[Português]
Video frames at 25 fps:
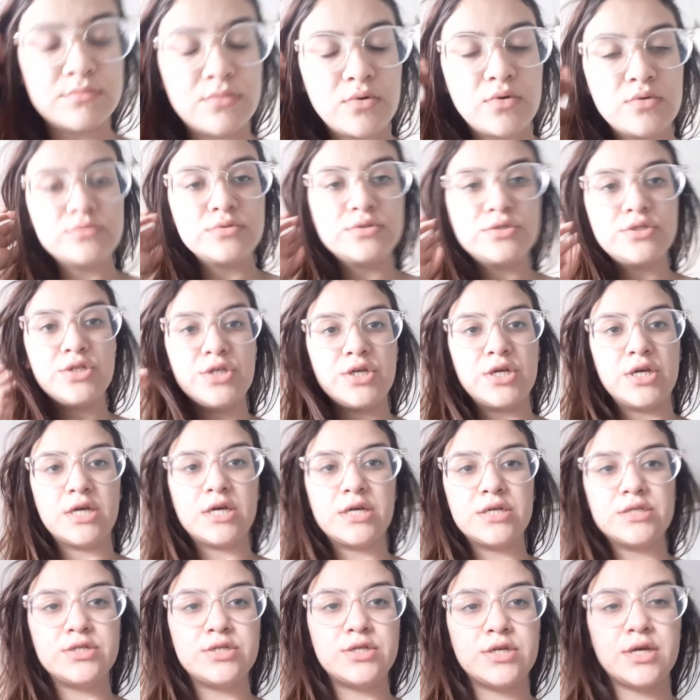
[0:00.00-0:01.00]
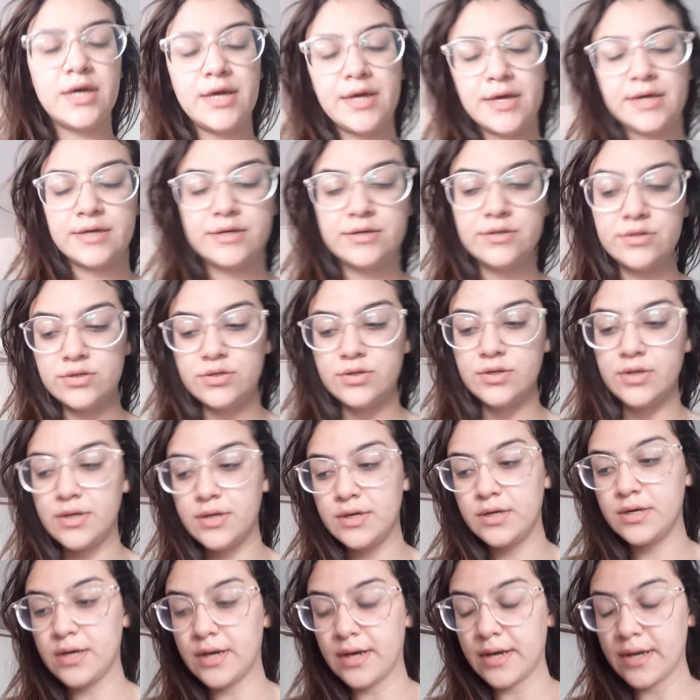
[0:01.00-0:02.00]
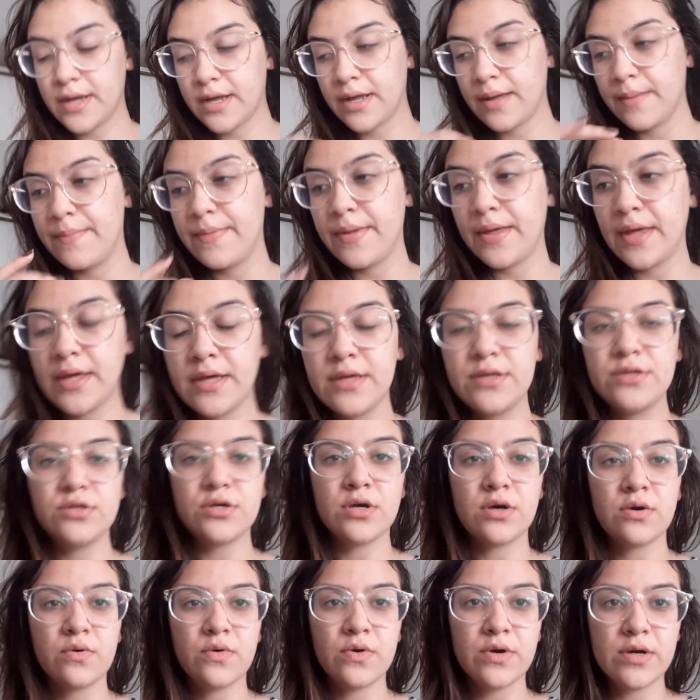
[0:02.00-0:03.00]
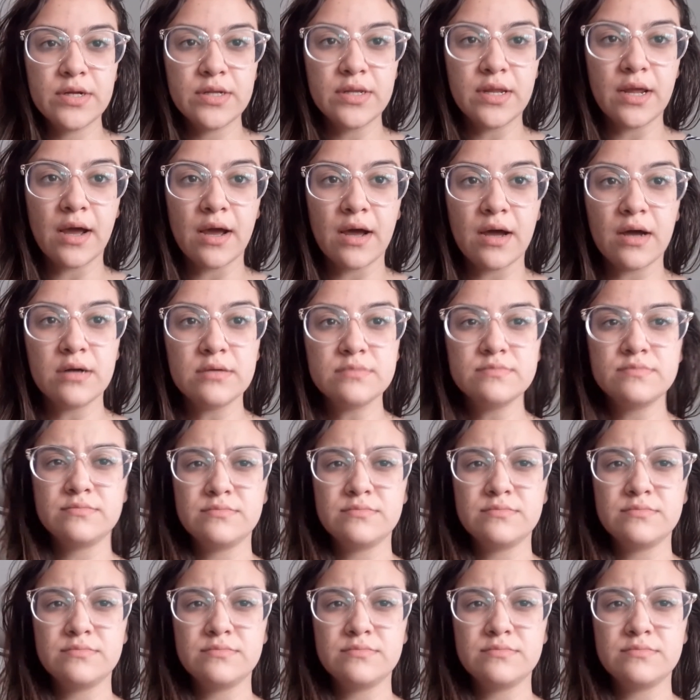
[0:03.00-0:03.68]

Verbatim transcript: Bom dia, gente. Acabei de acordar.